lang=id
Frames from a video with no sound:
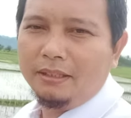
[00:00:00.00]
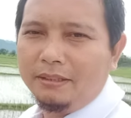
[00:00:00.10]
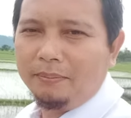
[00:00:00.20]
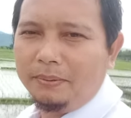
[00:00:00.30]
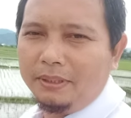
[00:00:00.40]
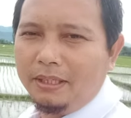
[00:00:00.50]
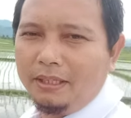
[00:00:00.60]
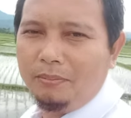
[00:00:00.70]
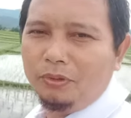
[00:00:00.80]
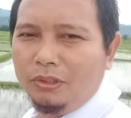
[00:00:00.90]
tapi
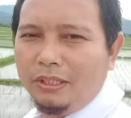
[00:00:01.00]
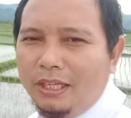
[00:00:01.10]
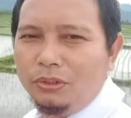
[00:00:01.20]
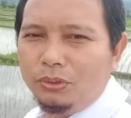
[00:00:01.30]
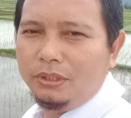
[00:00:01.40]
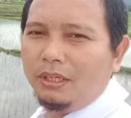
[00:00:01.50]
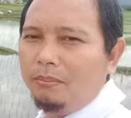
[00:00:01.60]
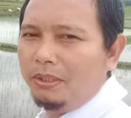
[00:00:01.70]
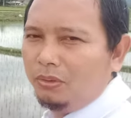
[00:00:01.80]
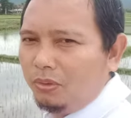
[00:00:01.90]
alhamdulillah
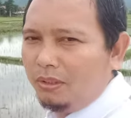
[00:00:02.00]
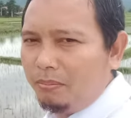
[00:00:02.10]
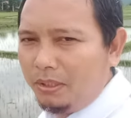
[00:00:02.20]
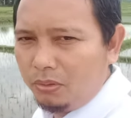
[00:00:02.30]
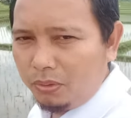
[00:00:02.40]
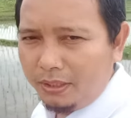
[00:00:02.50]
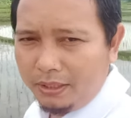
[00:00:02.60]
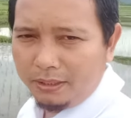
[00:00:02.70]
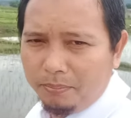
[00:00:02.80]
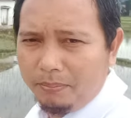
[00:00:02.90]
juga bantuan-bantuan
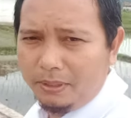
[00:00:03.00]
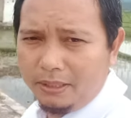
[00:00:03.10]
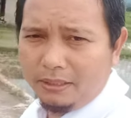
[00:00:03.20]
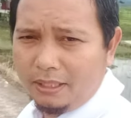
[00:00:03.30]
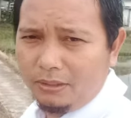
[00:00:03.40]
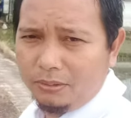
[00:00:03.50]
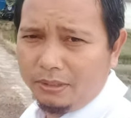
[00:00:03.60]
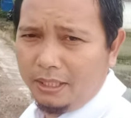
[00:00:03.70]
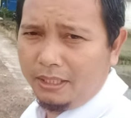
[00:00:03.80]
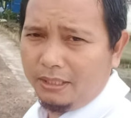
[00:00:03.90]
dari pemerintah
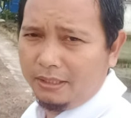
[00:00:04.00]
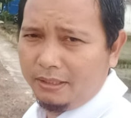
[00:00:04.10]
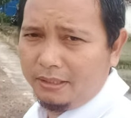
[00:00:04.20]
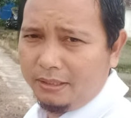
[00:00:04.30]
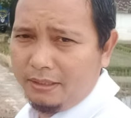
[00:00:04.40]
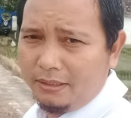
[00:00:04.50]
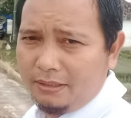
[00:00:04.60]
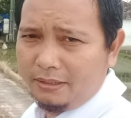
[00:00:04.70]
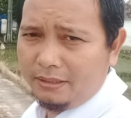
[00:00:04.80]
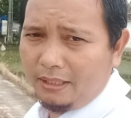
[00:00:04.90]
juga
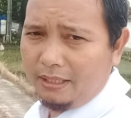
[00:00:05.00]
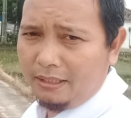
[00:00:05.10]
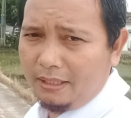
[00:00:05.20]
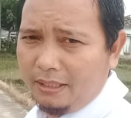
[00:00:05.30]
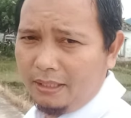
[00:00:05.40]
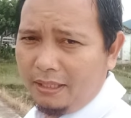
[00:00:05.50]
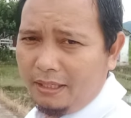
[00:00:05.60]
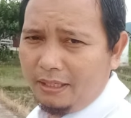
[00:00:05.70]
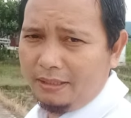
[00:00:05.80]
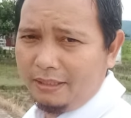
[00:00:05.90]
saya
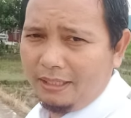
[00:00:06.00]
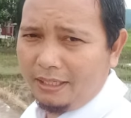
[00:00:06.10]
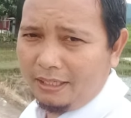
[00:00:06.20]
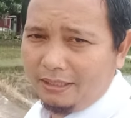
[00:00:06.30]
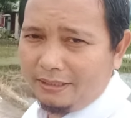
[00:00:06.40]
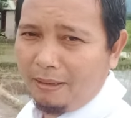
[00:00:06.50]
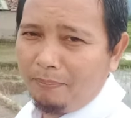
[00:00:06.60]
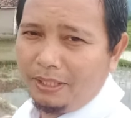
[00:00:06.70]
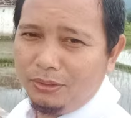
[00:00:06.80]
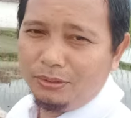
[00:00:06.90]
dengar
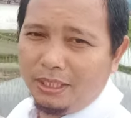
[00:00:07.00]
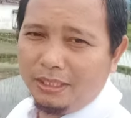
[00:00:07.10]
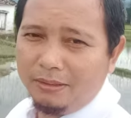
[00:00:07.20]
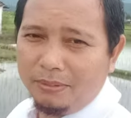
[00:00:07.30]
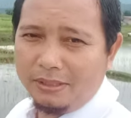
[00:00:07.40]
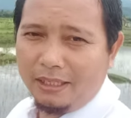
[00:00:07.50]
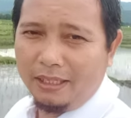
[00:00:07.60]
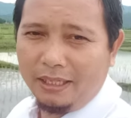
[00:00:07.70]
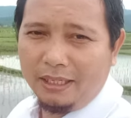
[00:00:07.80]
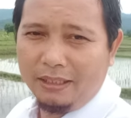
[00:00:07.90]
sampai juga ke
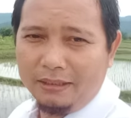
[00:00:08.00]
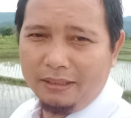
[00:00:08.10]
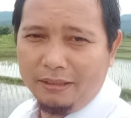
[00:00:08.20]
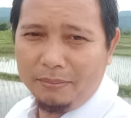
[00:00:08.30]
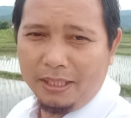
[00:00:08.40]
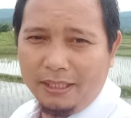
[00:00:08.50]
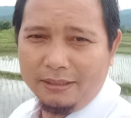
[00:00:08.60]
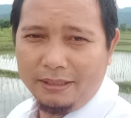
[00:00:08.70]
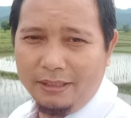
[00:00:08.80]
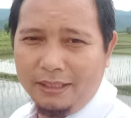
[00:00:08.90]
masyarakat. Terima
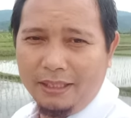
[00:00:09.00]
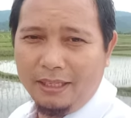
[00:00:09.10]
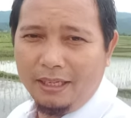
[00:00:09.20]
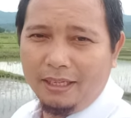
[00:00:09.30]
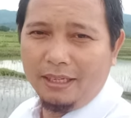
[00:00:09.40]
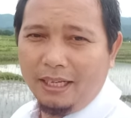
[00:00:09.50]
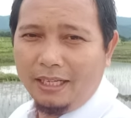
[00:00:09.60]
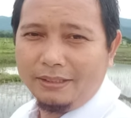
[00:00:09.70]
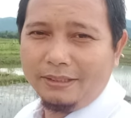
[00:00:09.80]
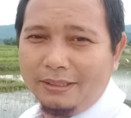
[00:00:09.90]
kasih.
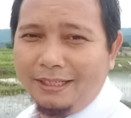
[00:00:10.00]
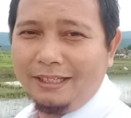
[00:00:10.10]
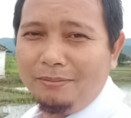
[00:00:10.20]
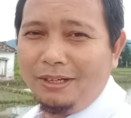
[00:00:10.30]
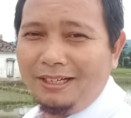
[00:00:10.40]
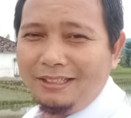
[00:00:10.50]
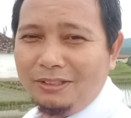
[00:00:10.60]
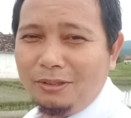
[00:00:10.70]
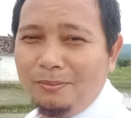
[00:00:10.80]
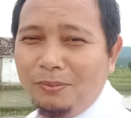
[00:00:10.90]

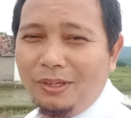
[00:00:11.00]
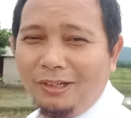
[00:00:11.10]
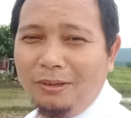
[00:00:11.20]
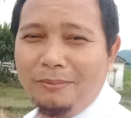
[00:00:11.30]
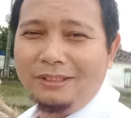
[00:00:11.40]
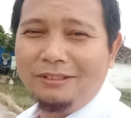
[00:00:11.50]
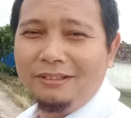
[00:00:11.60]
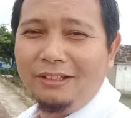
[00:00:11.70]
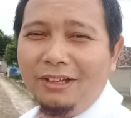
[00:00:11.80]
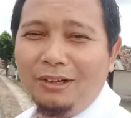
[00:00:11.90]
Assalamualaikum
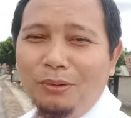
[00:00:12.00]
warahmatullahi